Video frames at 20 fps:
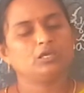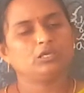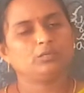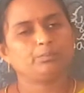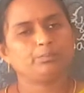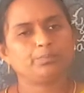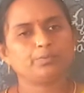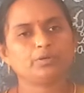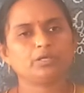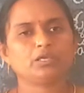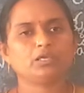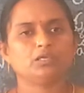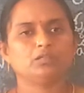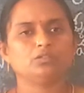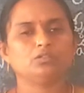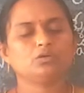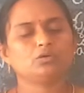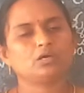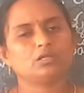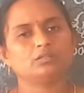ఇప్పుడే
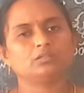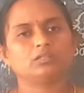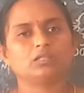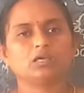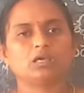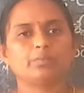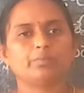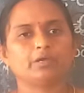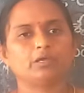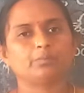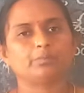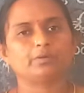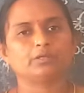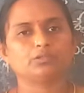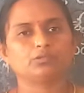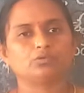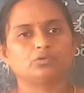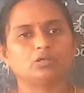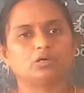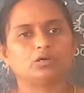ఎందుకు అంతగా
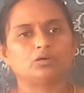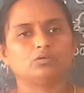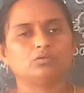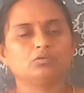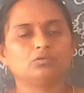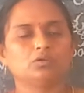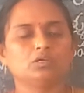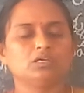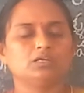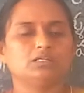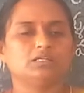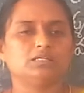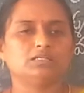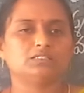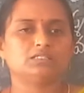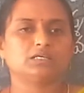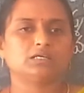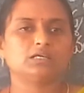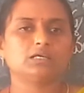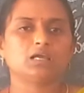భయపడుతున్నావు
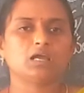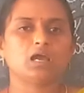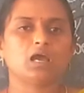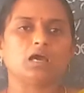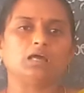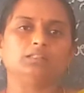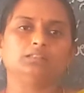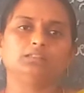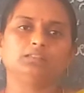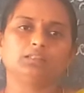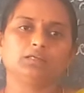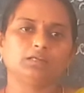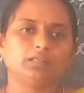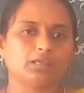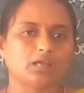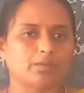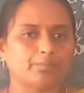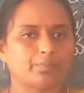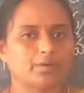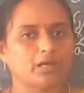నిజంగా అంతటి
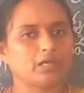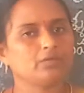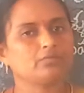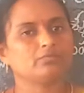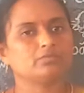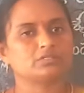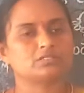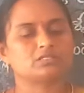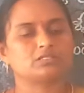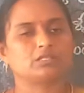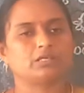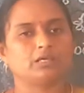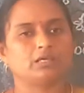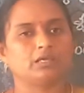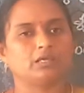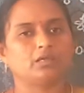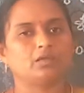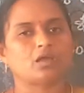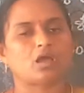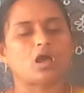అపాయం వస్తే
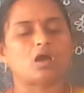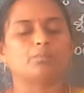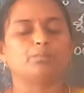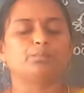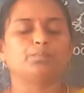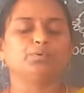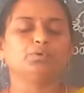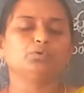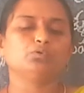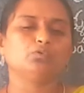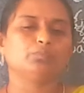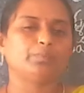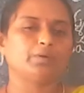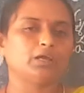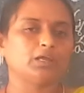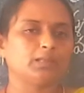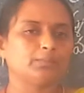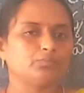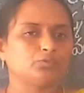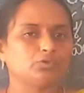అప్పుడు
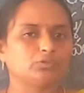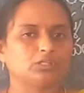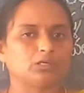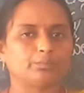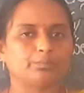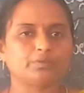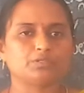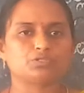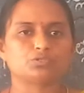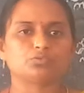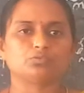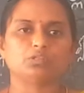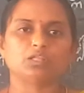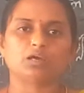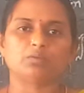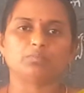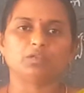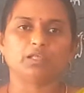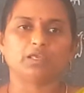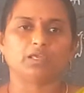ఉపాయంతో
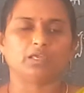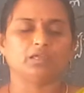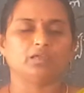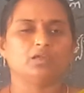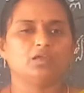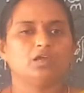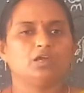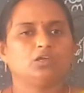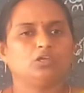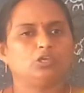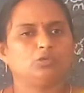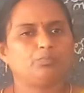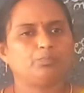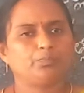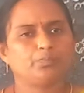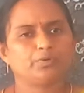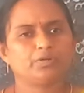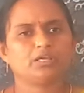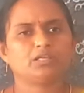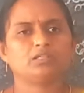తప్పించుకుందాంలే
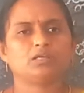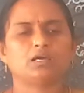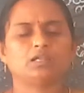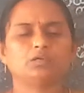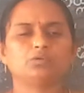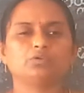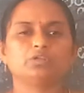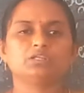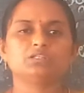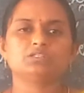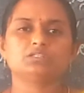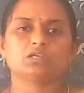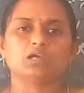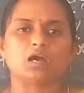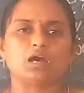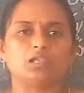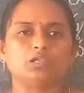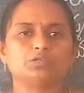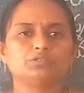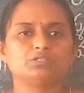ఇప్పుడే దాని గురించి
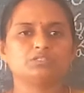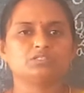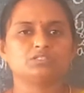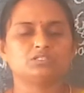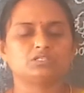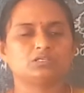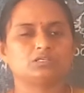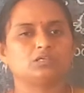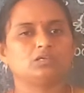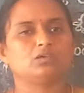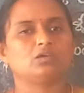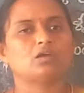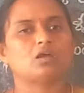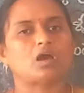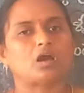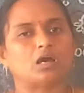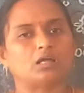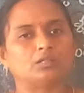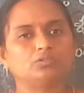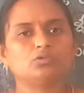ఆలోచించి
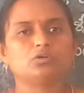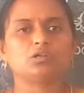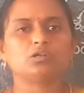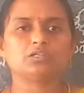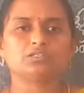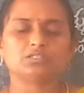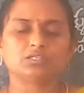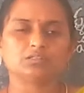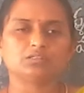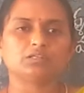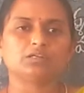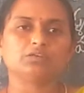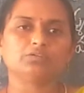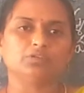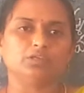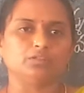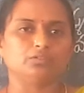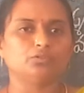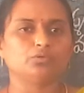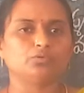ఆందోళన చెందడం
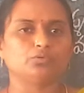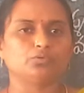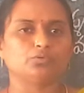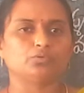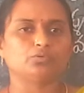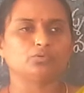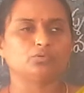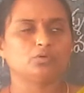ఎందుకు